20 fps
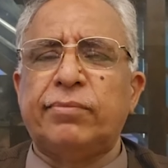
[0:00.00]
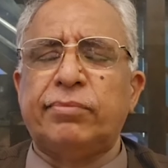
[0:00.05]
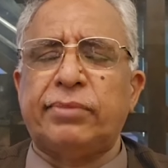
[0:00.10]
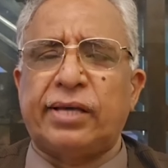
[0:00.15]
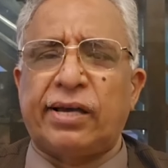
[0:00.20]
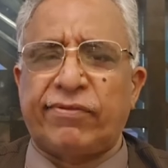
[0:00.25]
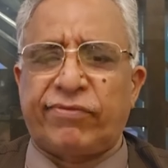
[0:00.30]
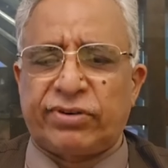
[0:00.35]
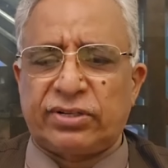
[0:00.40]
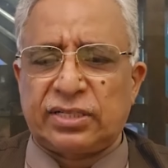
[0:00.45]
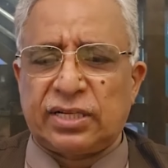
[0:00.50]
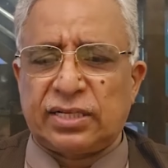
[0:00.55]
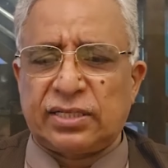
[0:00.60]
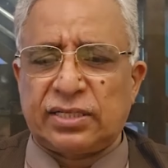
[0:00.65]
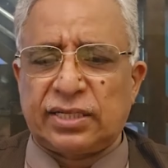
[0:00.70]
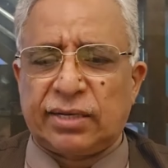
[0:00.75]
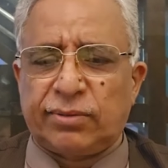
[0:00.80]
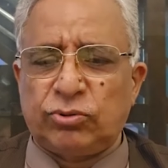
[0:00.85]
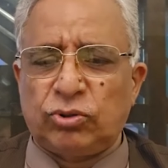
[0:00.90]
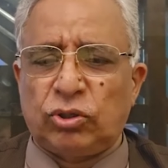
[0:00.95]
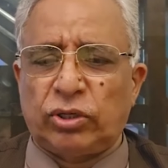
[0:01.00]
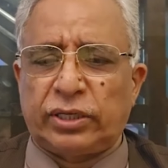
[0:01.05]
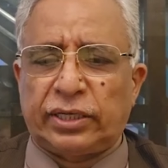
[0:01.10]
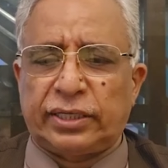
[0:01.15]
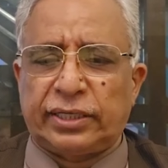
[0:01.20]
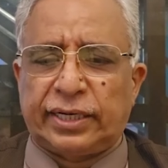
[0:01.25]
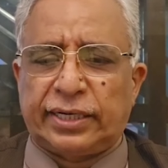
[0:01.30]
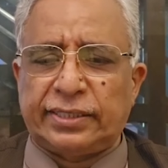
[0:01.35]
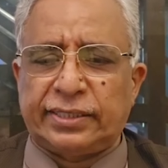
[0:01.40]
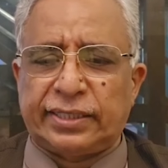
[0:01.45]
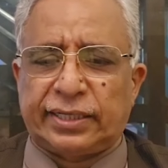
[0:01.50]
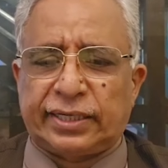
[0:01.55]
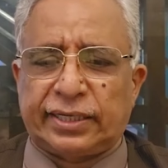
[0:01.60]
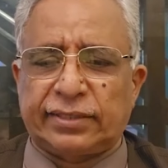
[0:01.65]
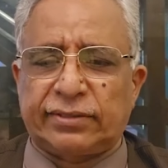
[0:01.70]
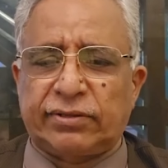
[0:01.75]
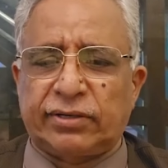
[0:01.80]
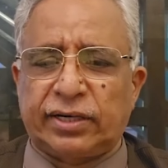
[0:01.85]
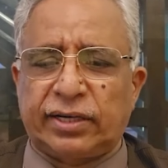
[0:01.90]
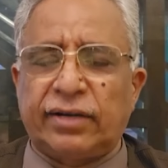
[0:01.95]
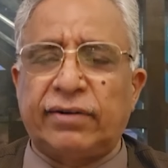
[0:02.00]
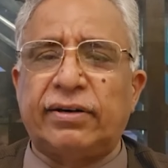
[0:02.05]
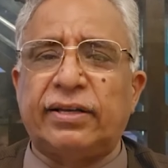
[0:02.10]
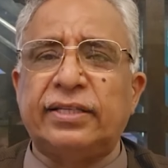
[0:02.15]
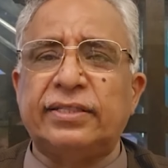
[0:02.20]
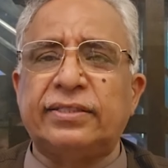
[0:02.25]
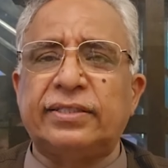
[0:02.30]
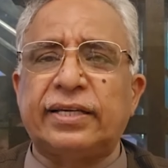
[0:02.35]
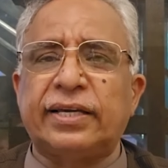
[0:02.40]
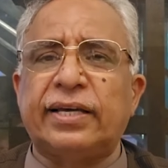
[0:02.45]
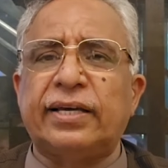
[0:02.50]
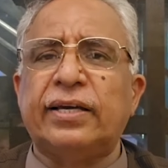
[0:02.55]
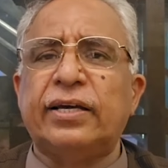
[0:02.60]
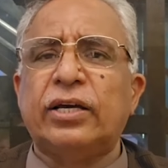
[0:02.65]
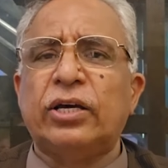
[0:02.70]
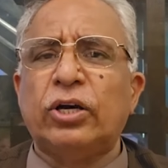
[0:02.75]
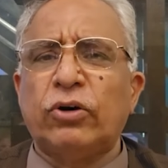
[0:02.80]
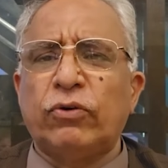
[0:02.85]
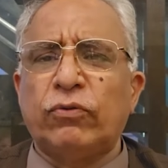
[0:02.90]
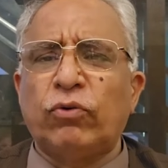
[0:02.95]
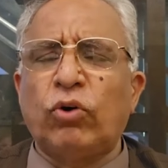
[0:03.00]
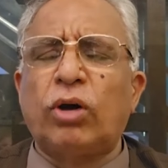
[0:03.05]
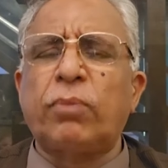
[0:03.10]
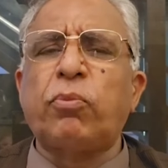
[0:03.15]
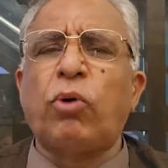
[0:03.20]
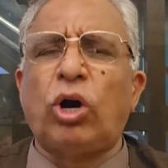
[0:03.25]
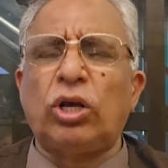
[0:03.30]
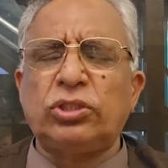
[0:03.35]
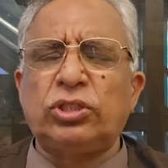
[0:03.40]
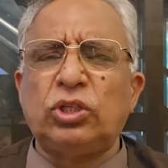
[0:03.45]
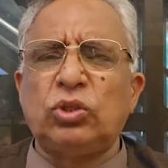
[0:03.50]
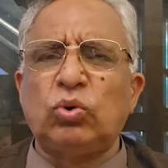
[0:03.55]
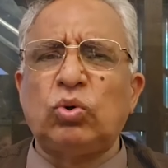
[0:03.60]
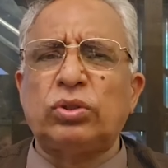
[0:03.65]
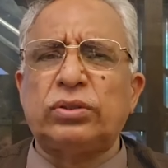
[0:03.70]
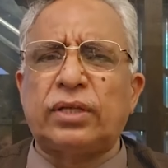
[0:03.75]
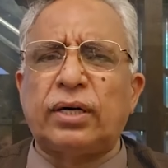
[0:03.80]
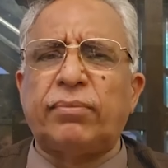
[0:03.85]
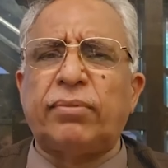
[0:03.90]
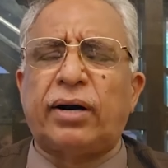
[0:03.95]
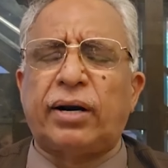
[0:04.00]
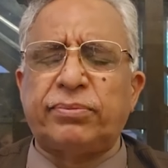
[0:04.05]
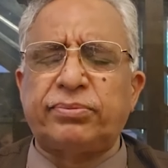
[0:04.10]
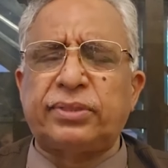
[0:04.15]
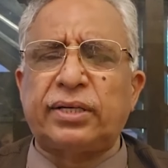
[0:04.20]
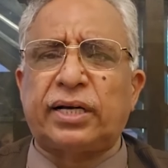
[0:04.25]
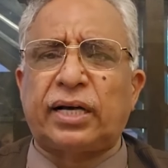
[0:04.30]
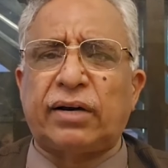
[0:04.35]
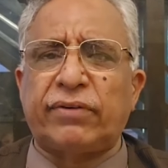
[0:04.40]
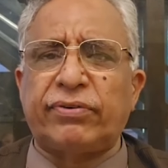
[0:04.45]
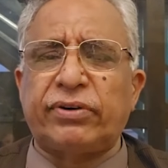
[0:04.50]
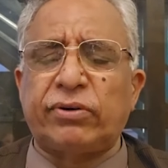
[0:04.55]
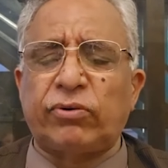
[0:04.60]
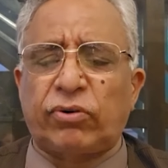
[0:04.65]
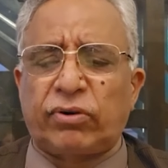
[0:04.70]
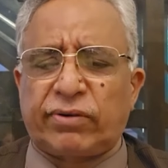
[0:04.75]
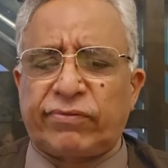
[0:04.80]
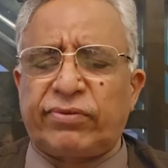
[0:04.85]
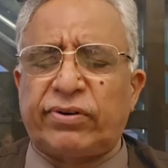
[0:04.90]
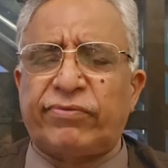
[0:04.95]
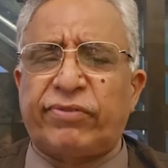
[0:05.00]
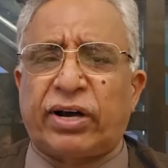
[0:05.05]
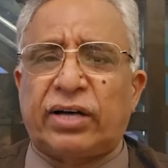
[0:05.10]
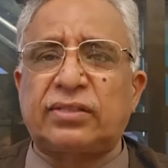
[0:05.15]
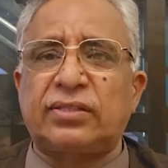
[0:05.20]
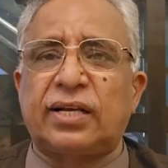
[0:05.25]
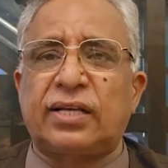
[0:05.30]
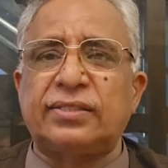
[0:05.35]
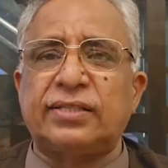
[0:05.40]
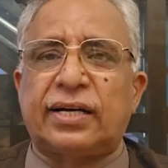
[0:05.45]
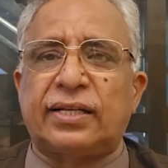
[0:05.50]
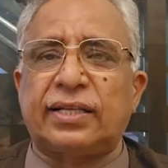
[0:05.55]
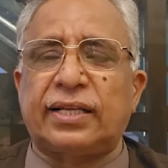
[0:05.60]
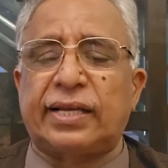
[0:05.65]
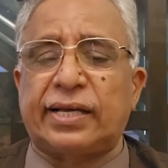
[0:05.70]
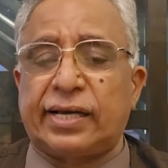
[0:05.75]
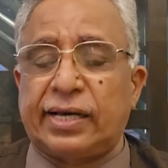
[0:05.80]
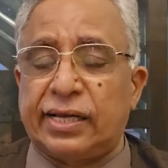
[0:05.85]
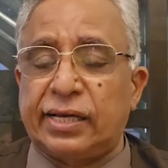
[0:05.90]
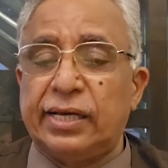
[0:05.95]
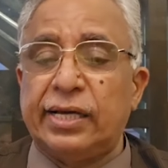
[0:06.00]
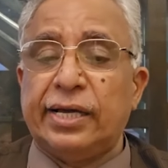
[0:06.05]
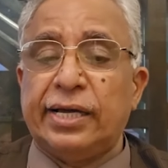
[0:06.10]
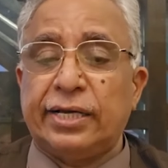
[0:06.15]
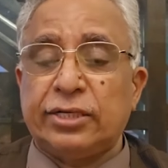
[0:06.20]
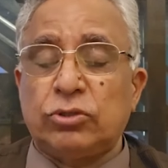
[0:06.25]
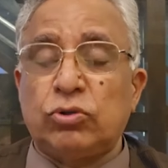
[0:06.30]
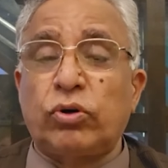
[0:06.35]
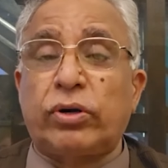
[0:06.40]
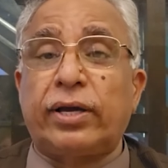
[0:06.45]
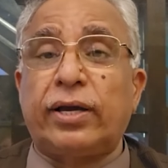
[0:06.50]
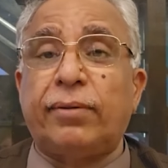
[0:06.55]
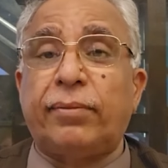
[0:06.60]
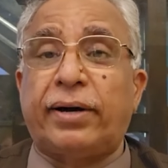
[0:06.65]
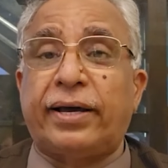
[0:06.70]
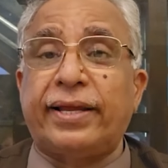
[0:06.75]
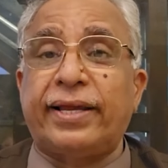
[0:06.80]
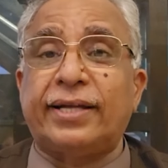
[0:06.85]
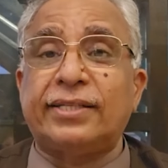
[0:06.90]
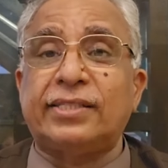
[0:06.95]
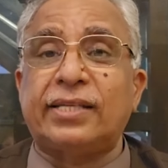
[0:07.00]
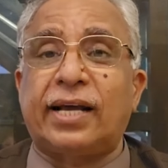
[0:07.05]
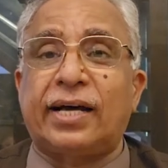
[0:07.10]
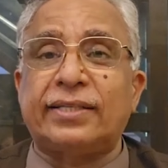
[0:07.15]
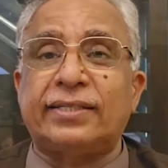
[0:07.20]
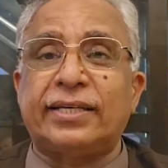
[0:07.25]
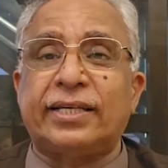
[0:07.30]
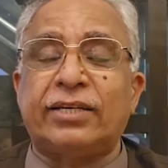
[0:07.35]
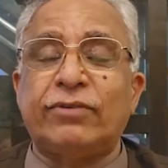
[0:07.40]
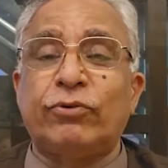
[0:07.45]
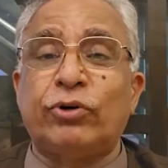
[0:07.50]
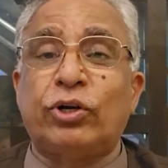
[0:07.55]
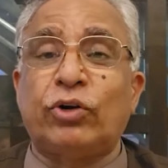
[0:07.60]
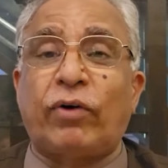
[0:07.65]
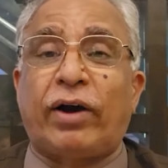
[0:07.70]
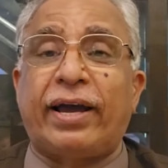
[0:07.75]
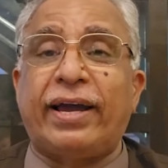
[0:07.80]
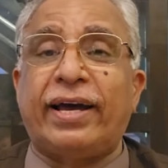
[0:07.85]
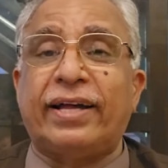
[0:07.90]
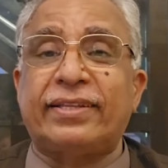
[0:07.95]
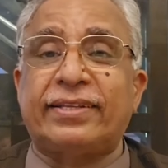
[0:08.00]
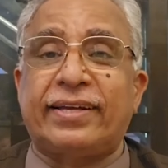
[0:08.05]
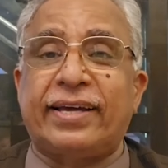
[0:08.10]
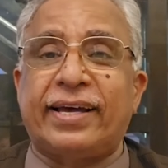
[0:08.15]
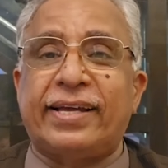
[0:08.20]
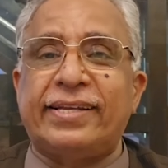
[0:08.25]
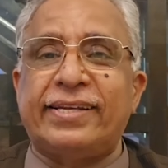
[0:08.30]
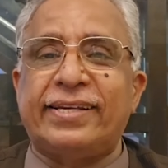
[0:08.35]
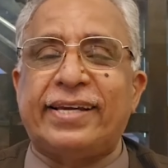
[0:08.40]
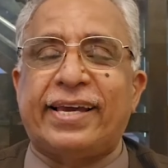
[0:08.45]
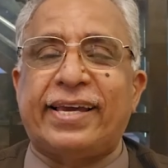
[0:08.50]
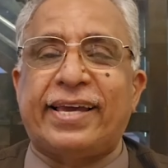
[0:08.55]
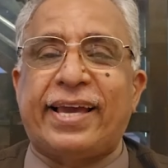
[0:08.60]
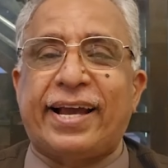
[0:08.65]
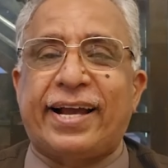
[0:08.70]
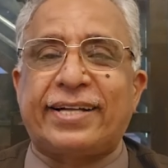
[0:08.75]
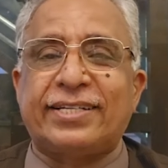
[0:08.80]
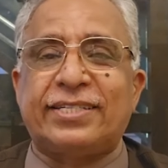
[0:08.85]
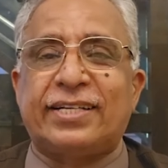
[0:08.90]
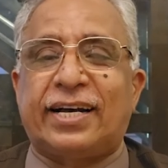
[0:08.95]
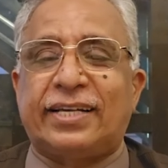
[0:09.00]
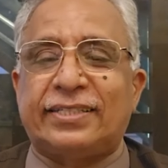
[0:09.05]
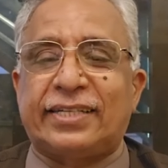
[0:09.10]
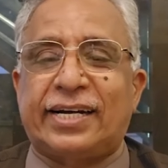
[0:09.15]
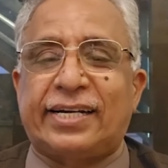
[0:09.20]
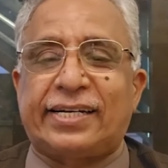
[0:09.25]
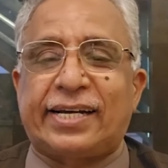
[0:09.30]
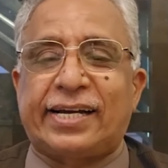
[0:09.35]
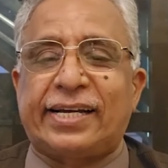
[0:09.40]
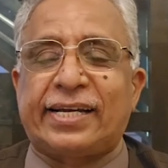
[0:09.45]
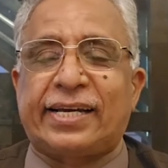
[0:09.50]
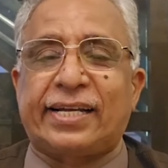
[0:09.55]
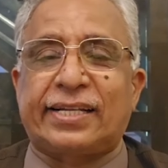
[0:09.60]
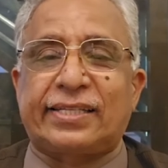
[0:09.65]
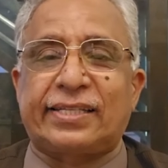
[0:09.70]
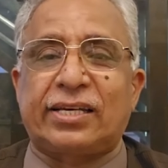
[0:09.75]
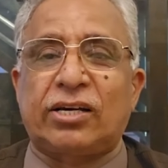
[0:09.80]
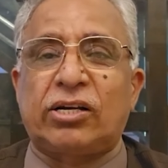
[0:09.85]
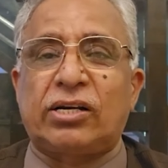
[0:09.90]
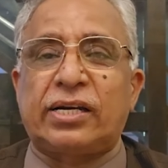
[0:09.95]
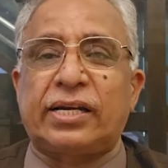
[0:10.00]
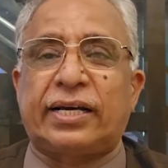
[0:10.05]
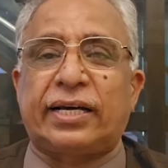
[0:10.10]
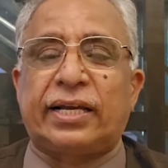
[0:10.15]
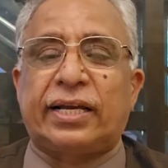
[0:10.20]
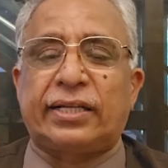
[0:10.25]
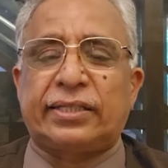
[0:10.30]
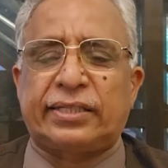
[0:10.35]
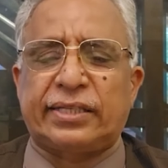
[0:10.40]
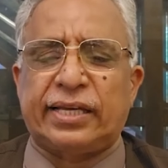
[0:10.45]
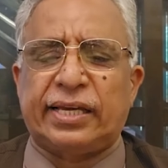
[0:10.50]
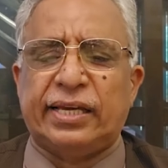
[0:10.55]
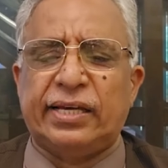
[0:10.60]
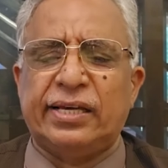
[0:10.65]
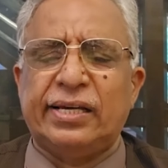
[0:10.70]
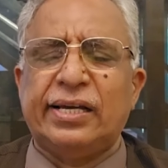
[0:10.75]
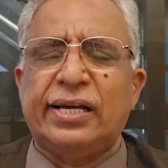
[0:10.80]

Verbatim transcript: मियाँ फरजान साहब जो लकी रानी सर्कस के हवाले से हैं वो और बहुत से दोस्त अब आपसे काफ़ी और वक्त ज़रा ज़्यादा लगा चूँकि हमारे यहाँ जनाजे की वो रिवायात रह नहीं गई हैं कि जनाजा अटेंड करते हैं और निकल आते हैं